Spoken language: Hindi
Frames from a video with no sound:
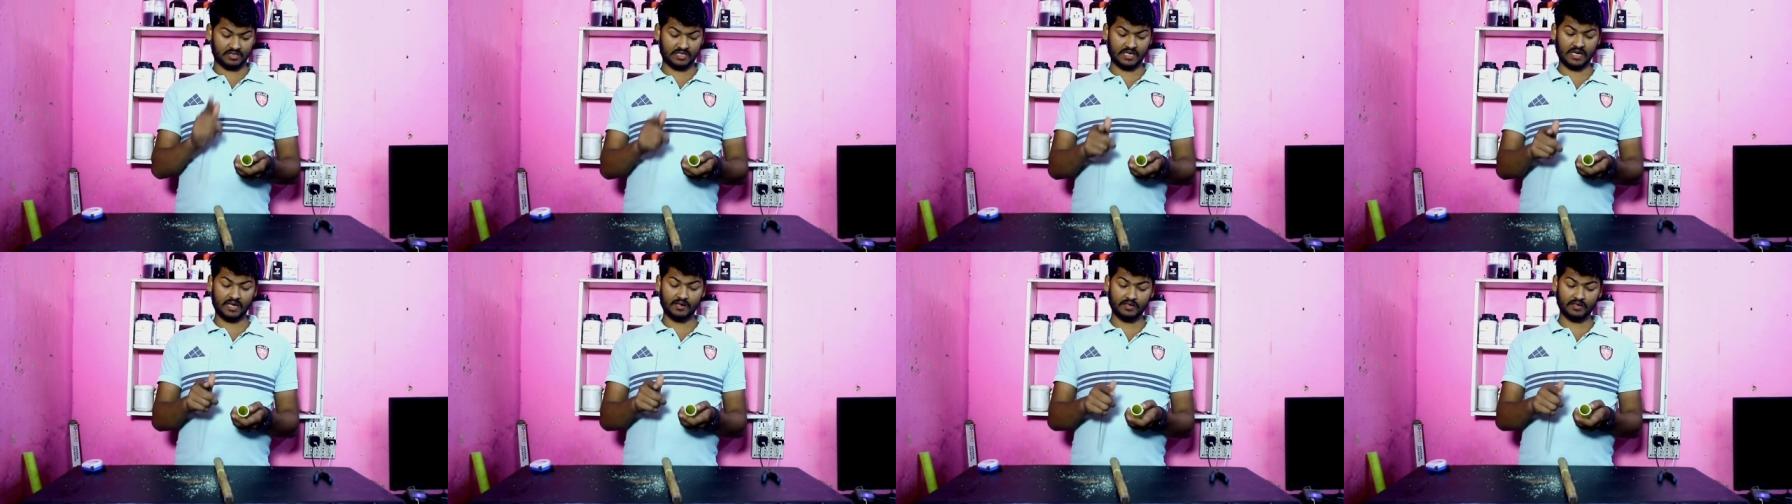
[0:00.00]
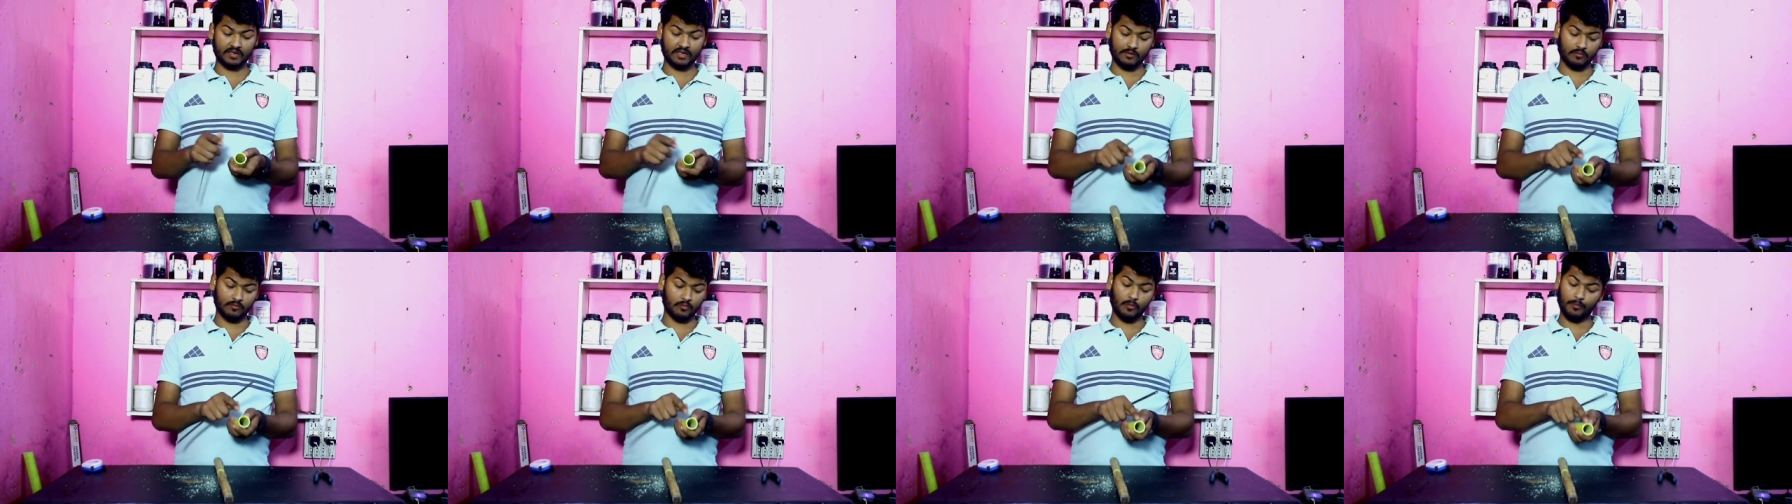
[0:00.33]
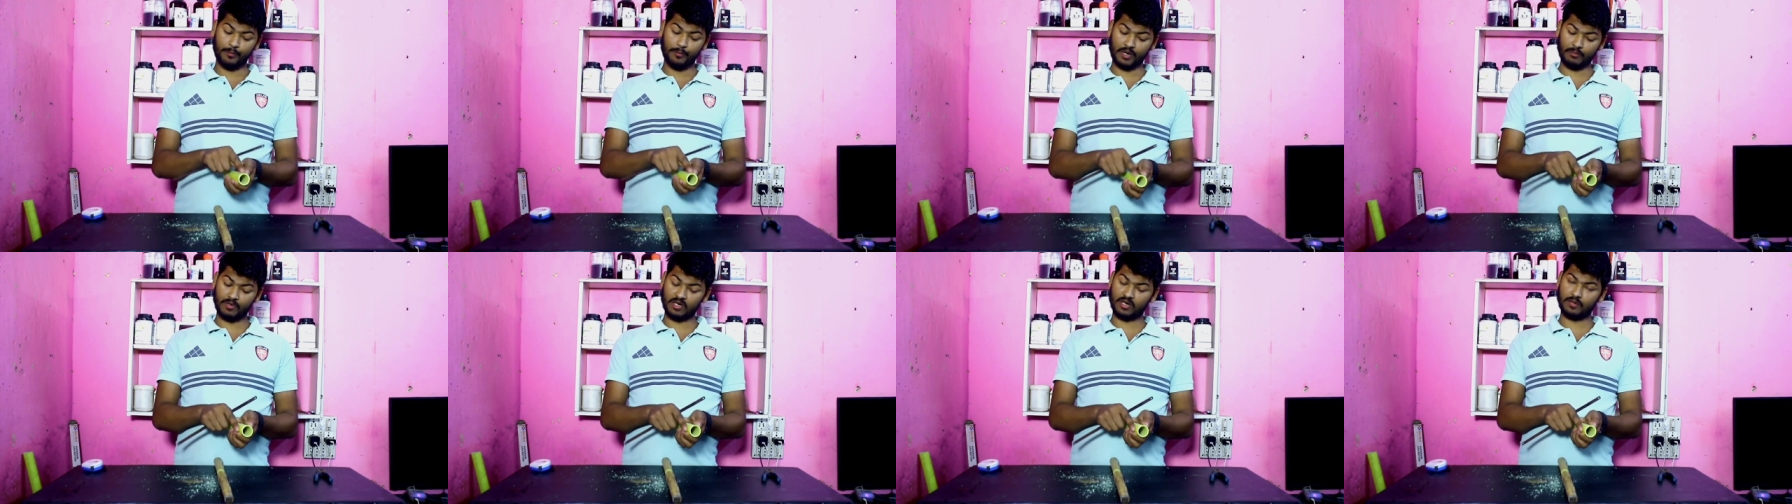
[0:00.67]
ध्यान रहे
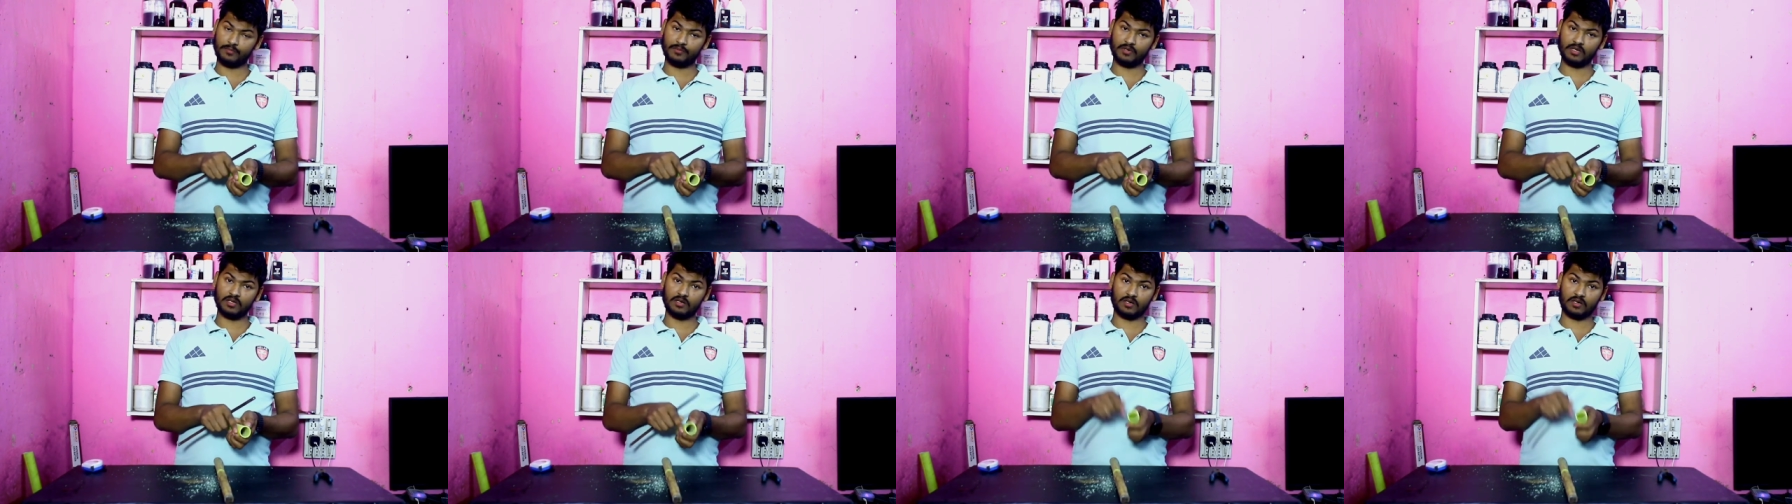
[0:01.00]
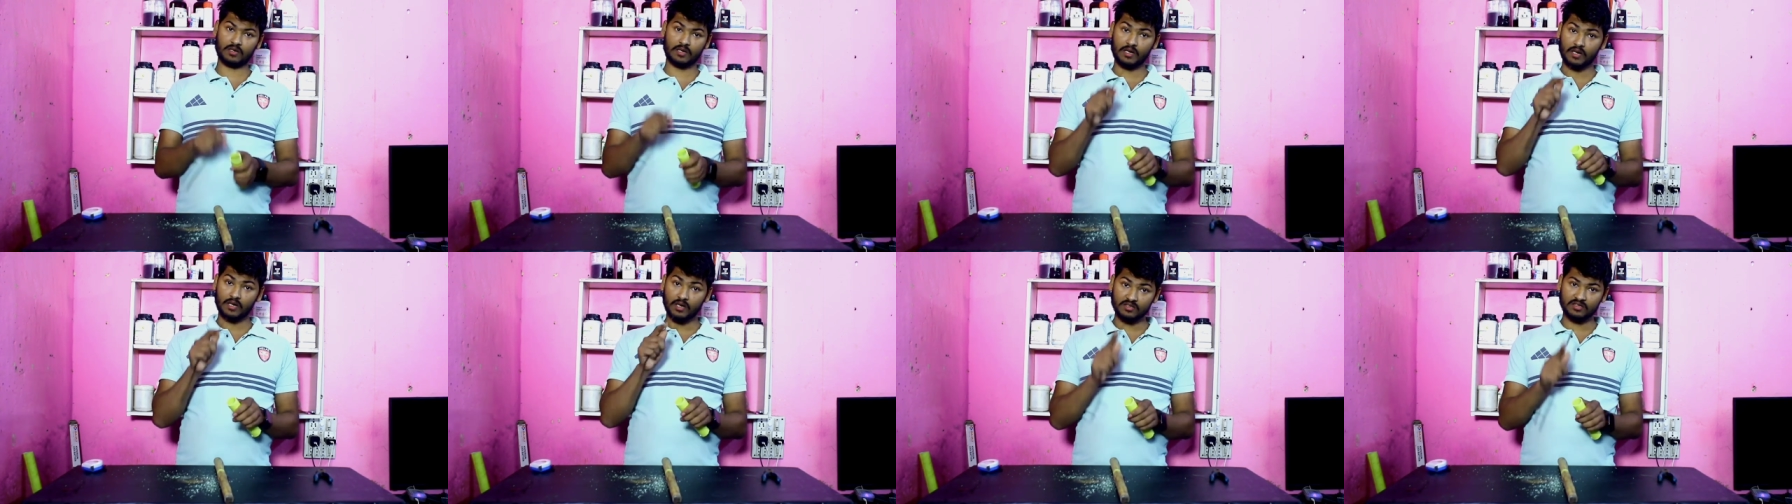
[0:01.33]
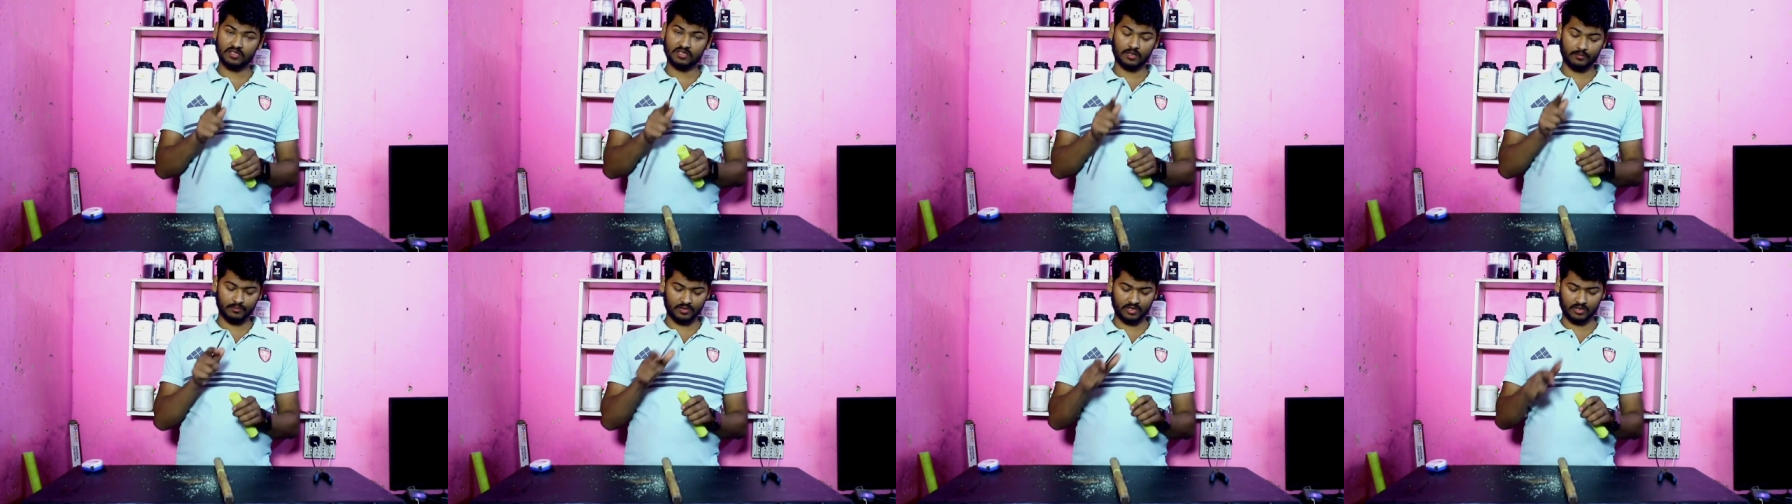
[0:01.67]
ऊपर में रफ नहीं करना है
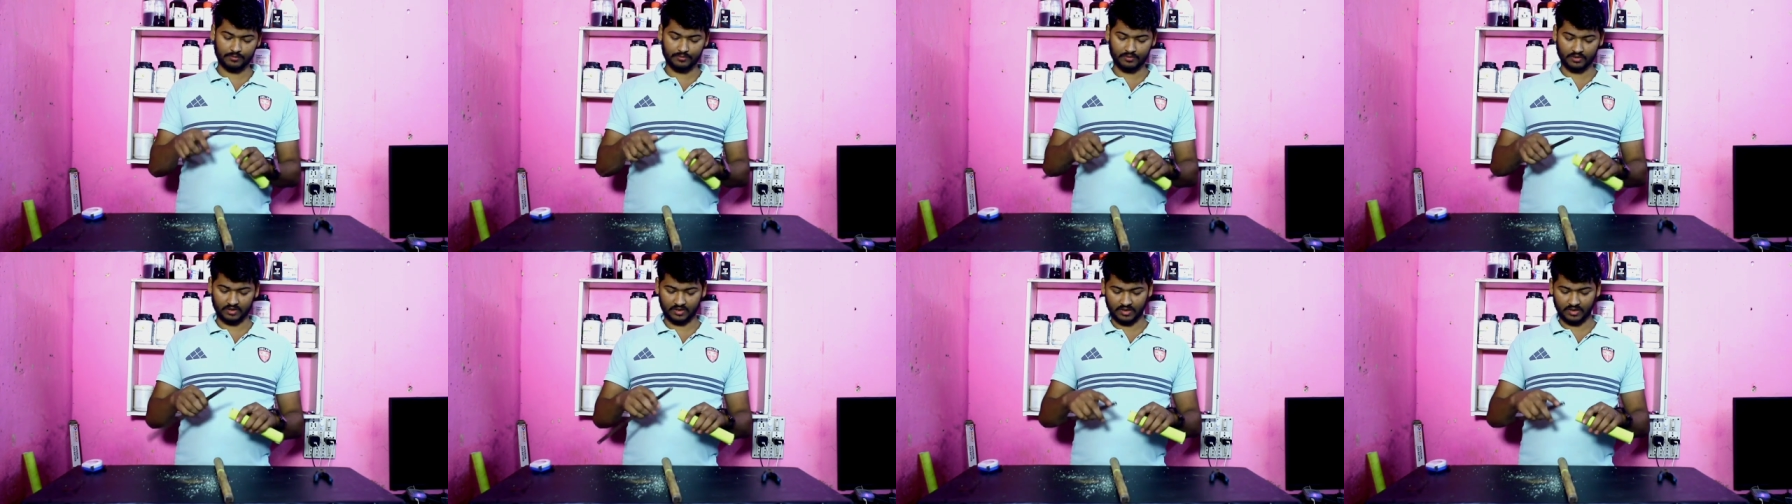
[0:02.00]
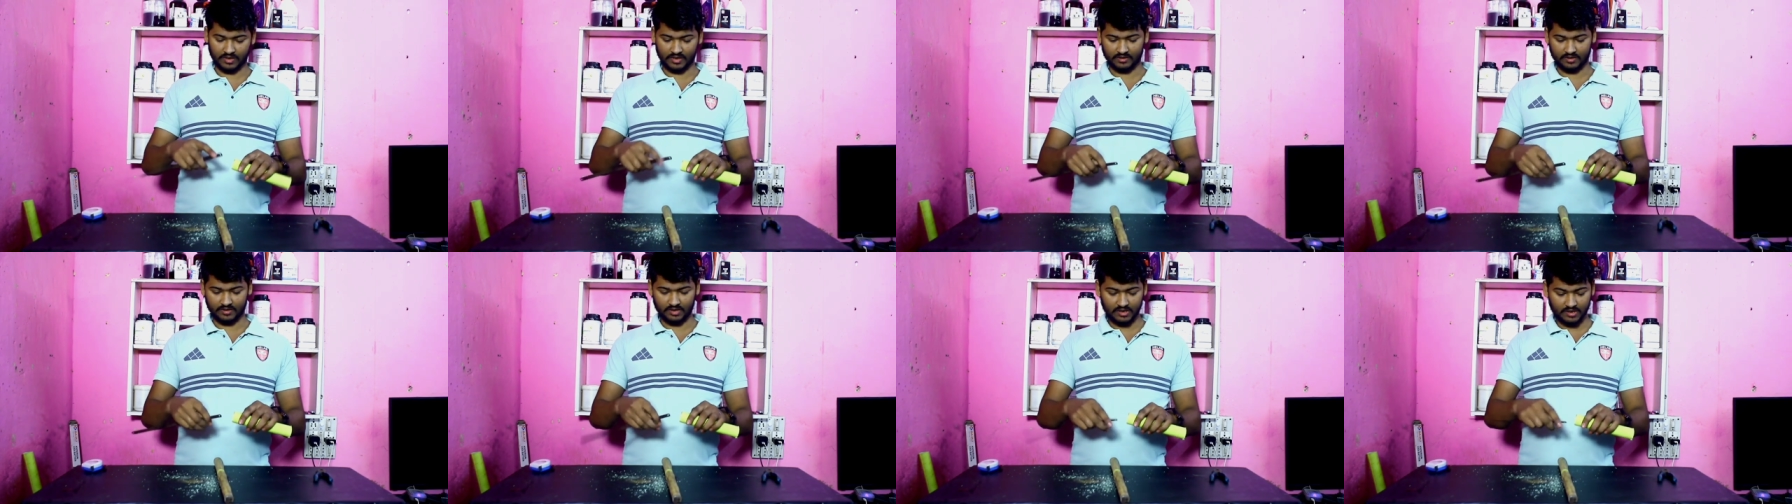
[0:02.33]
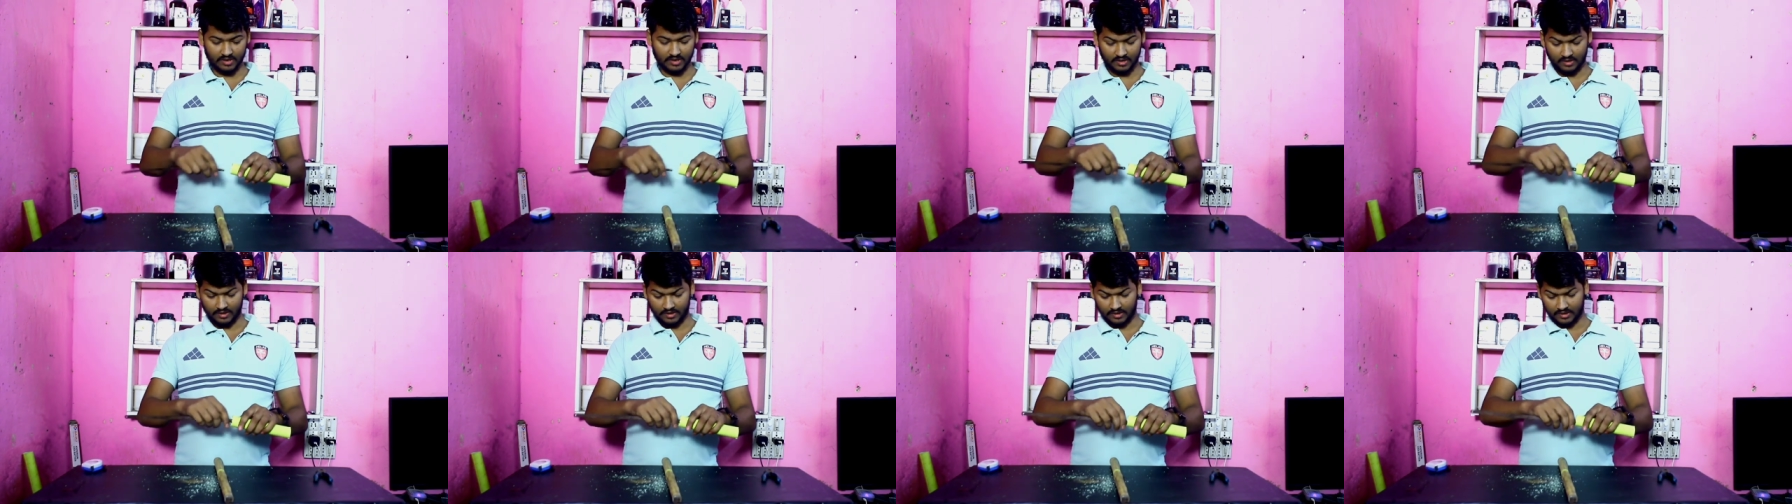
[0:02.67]
अंदर में रफ करना है
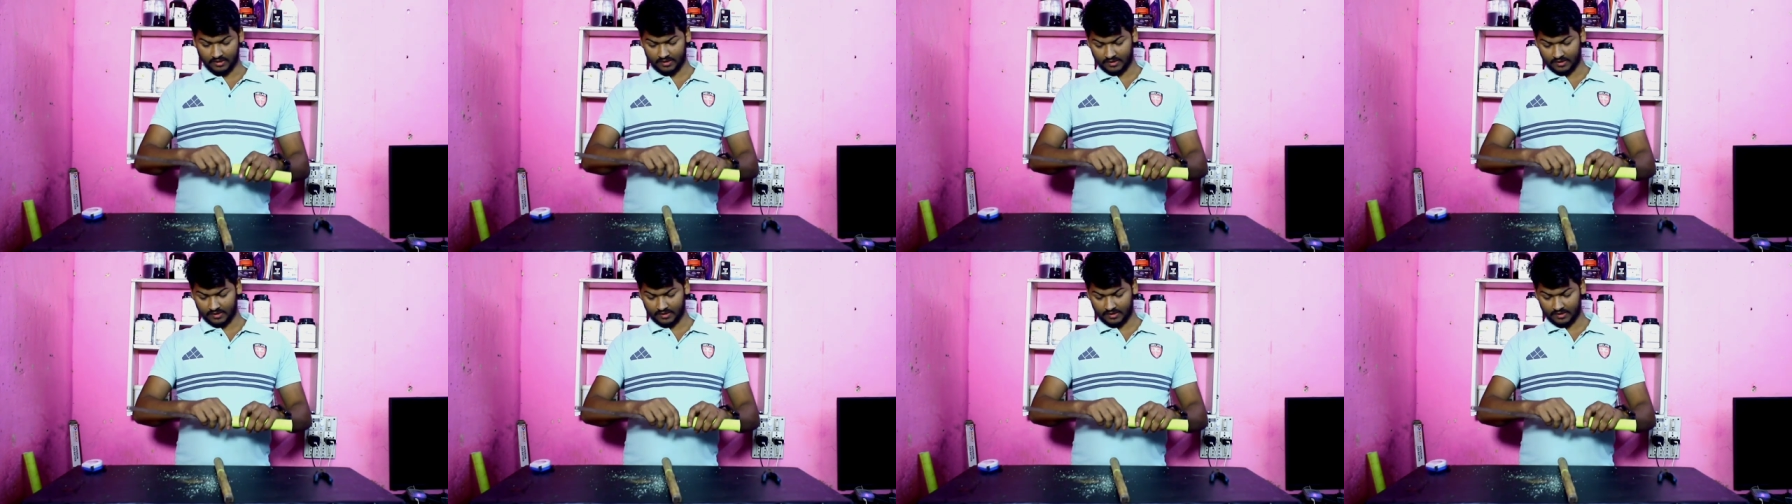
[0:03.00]
ठीक है